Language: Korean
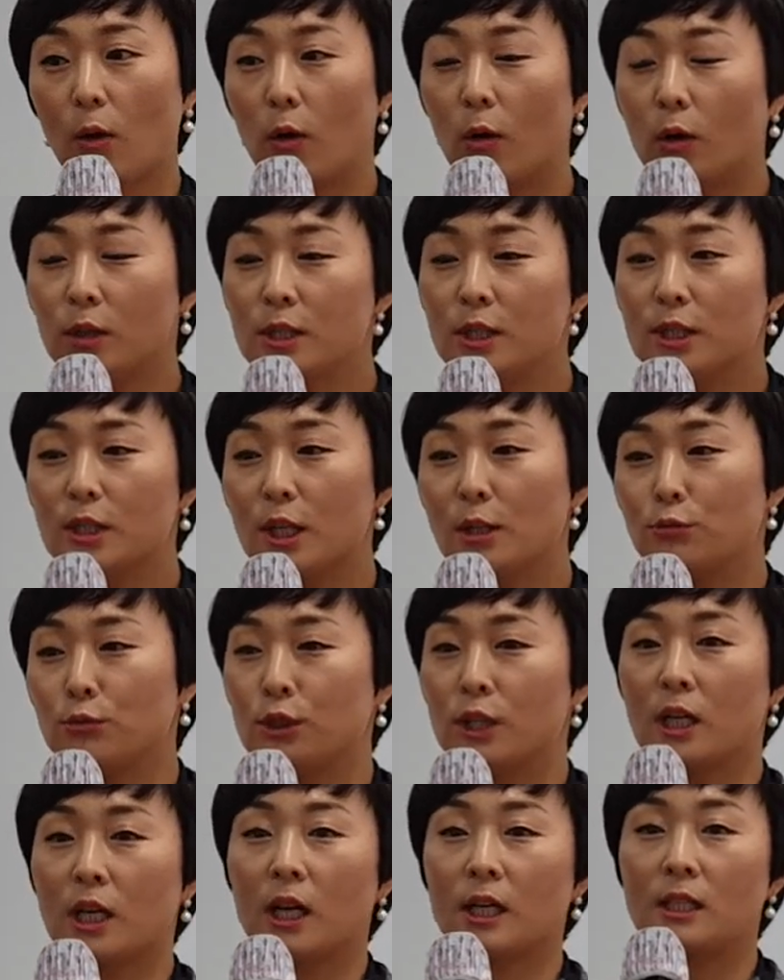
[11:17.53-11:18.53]
언제
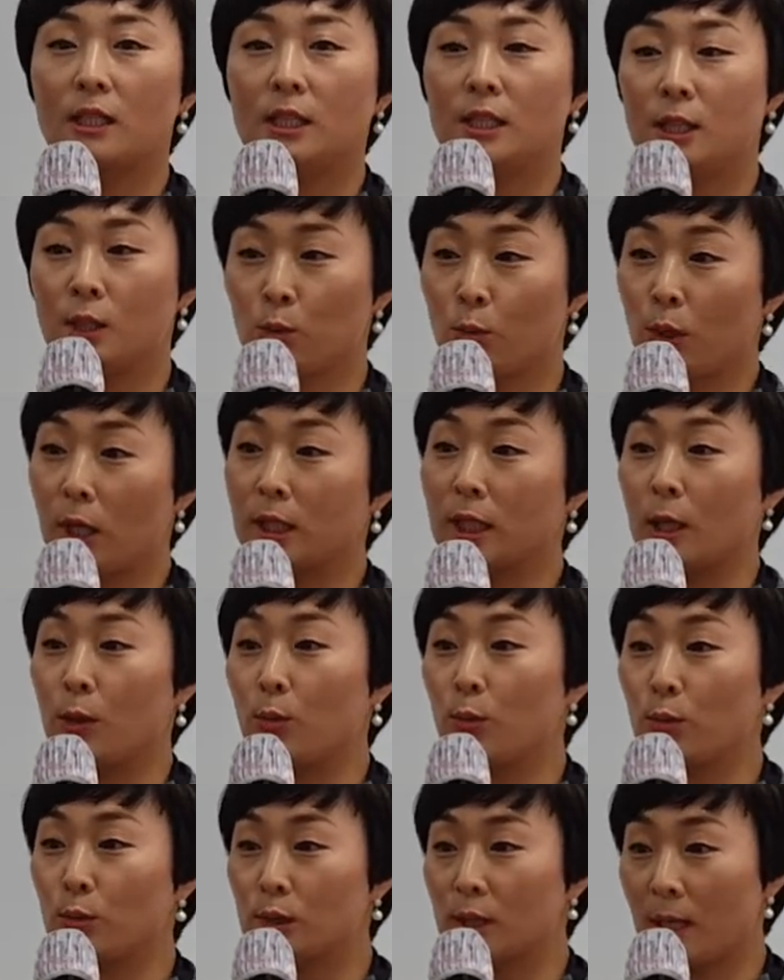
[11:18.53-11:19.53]
우리가 2조가
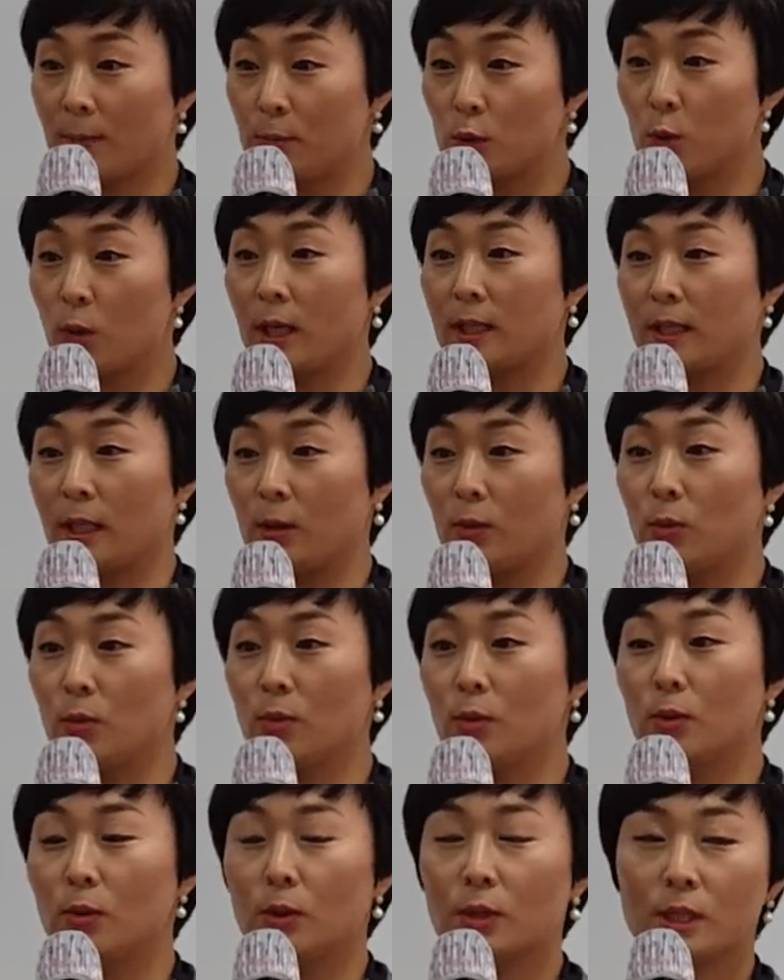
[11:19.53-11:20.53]
되고 3조가
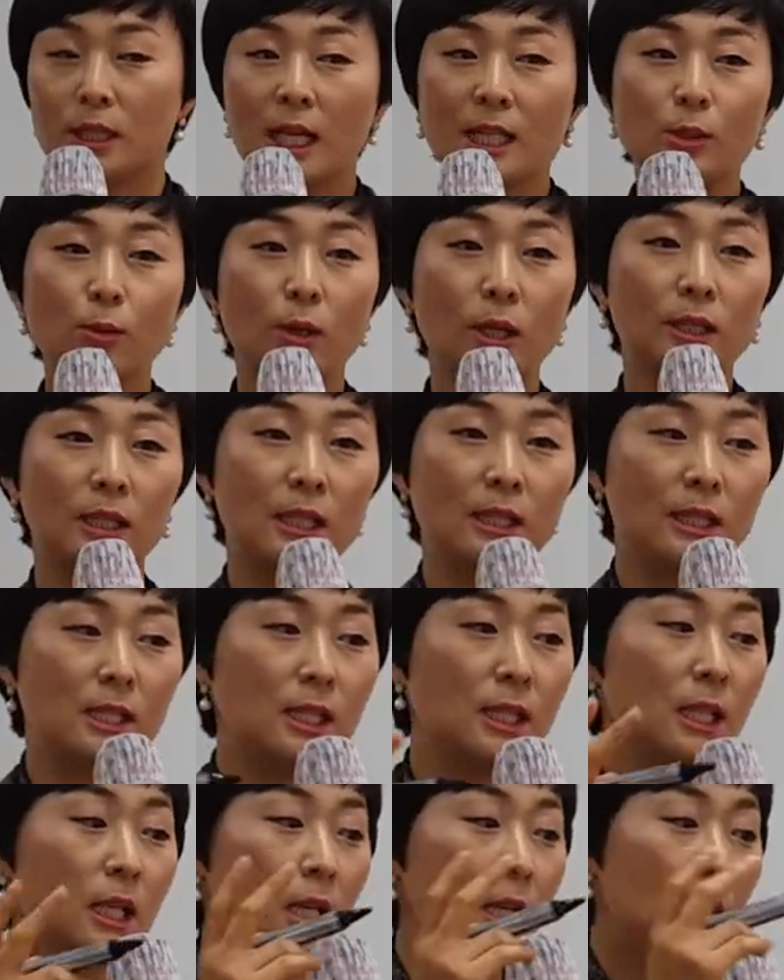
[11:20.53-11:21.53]
되고 4조가
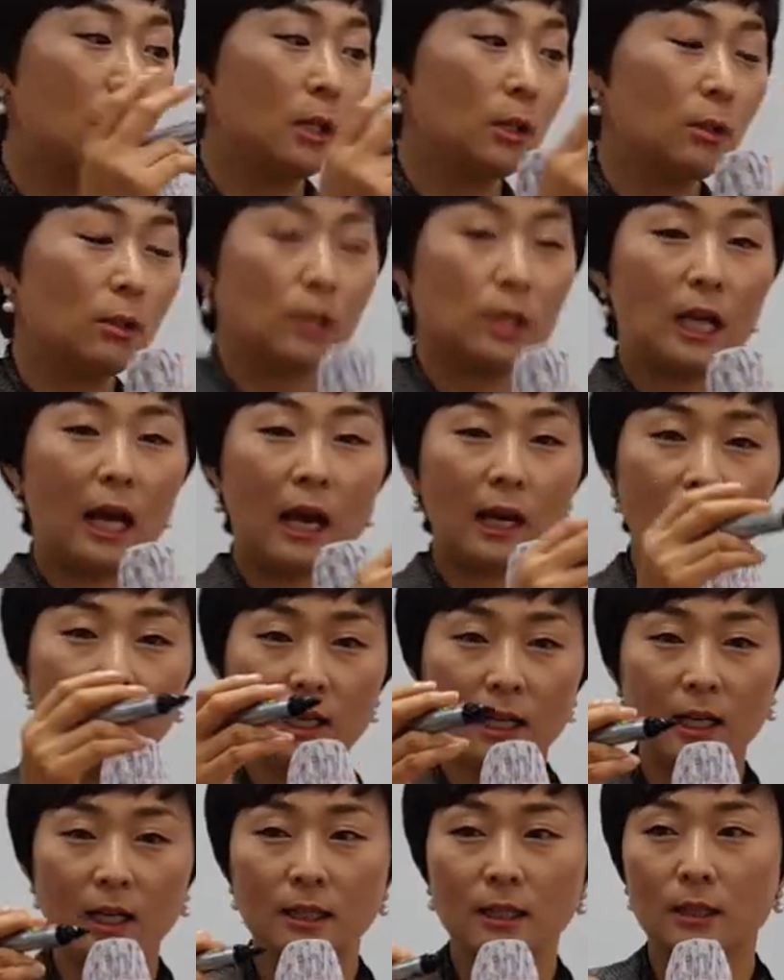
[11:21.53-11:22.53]
될지 여기
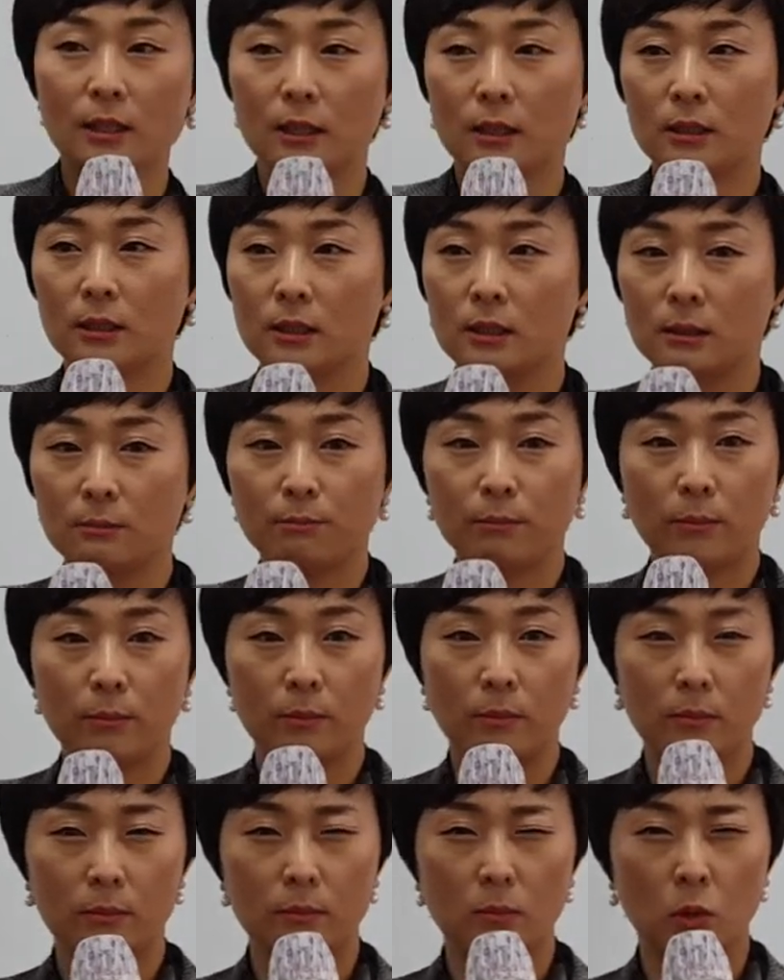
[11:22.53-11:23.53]
아까 어
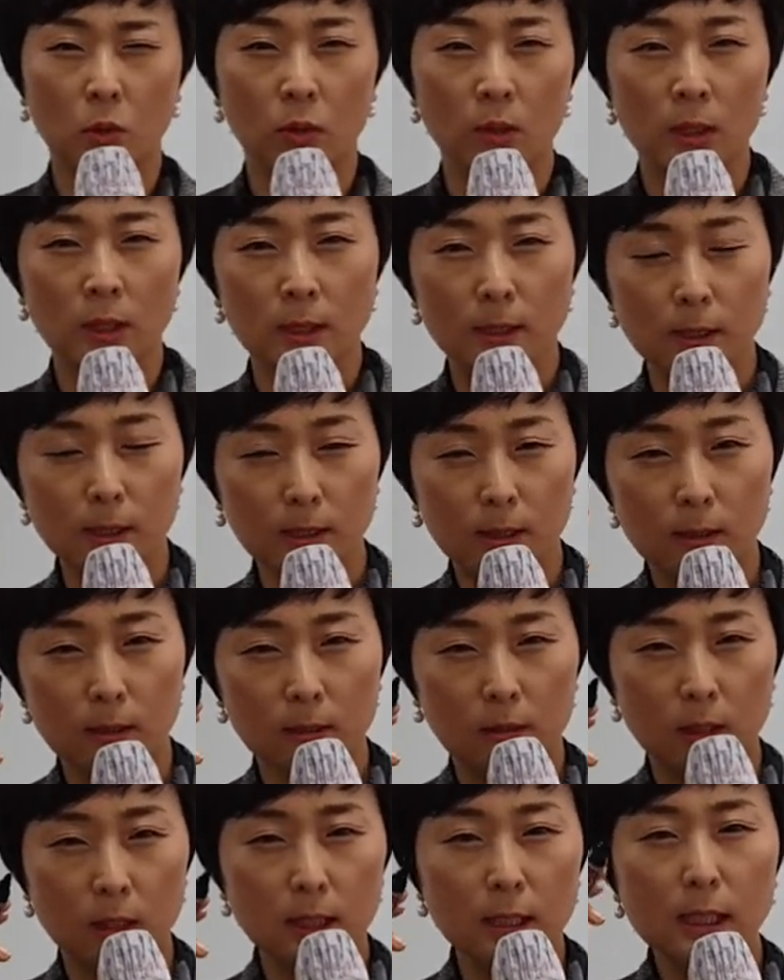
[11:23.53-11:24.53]
뭐
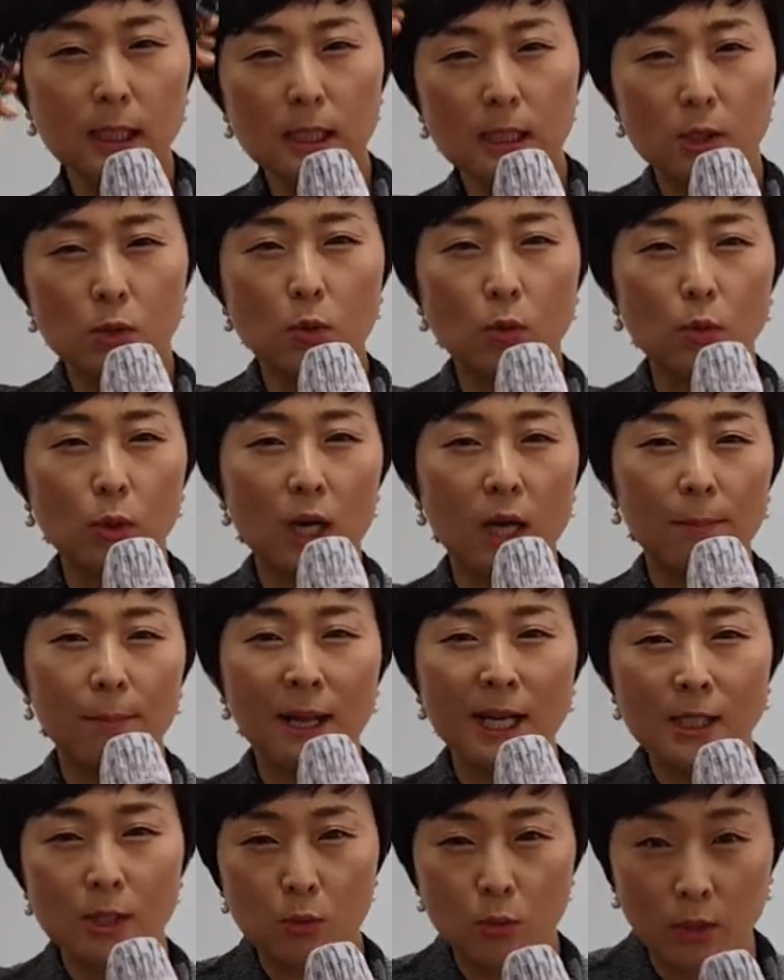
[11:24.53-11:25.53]
1조가
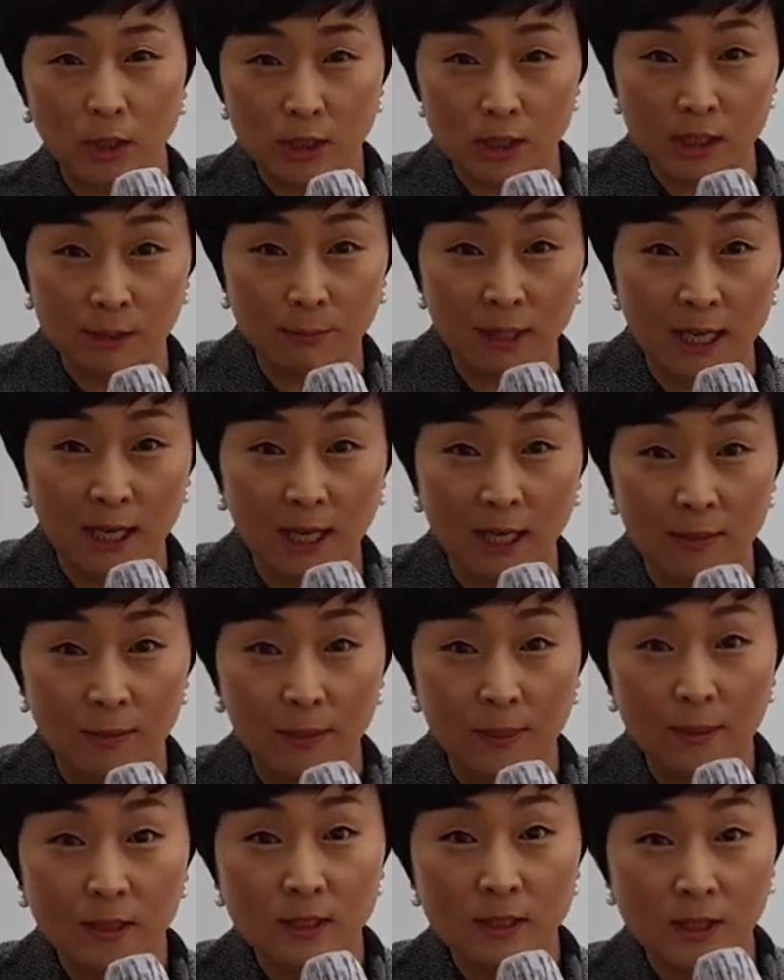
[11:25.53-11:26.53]

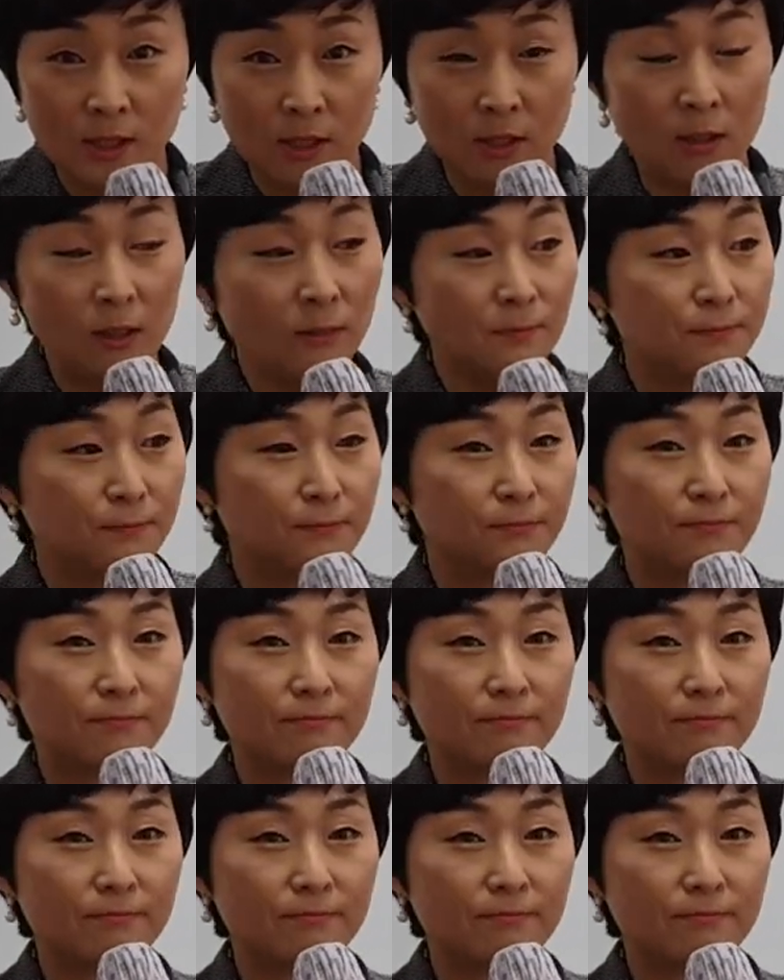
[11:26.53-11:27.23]
8조였지만 그쵸?